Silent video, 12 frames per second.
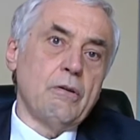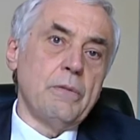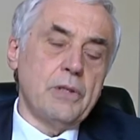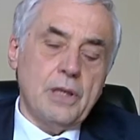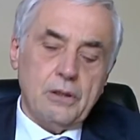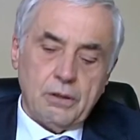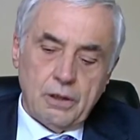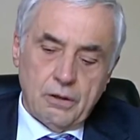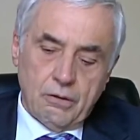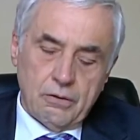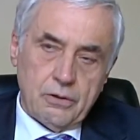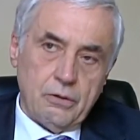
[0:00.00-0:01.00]
come centro di
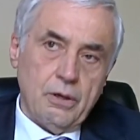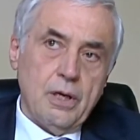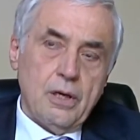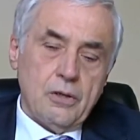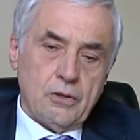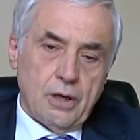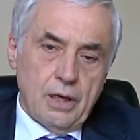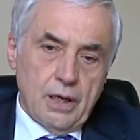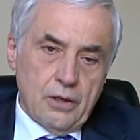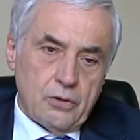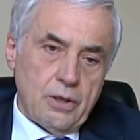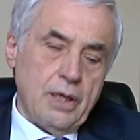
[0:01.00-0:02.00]
costo,
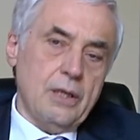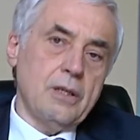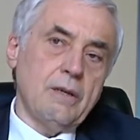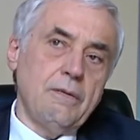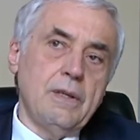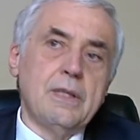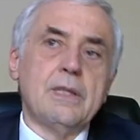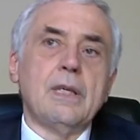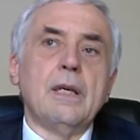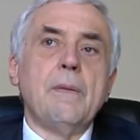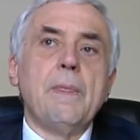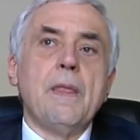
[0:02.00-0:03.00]
cioè, cioè i
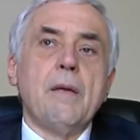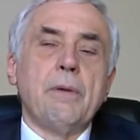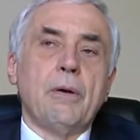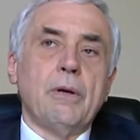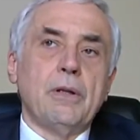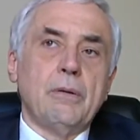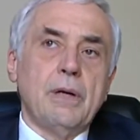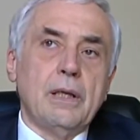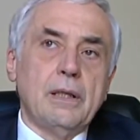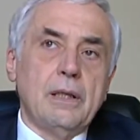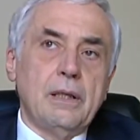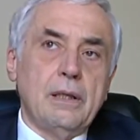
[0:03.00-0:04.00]
servizi per quanto
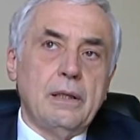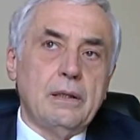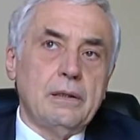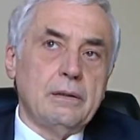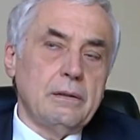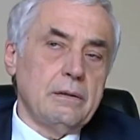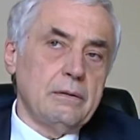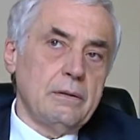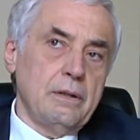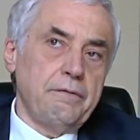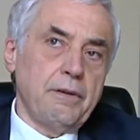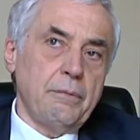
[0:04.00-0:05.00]
riguarda
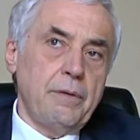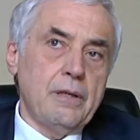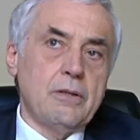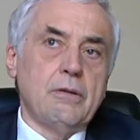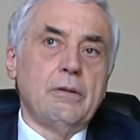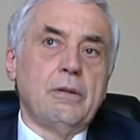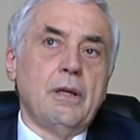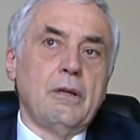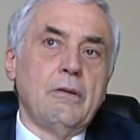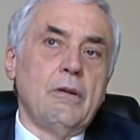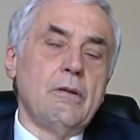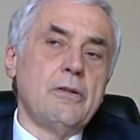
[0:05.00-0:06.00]
l'information
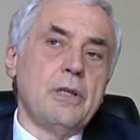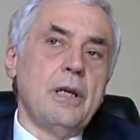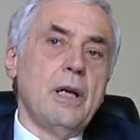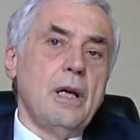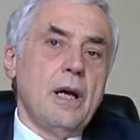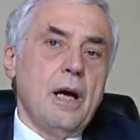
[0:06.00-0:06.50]
technology,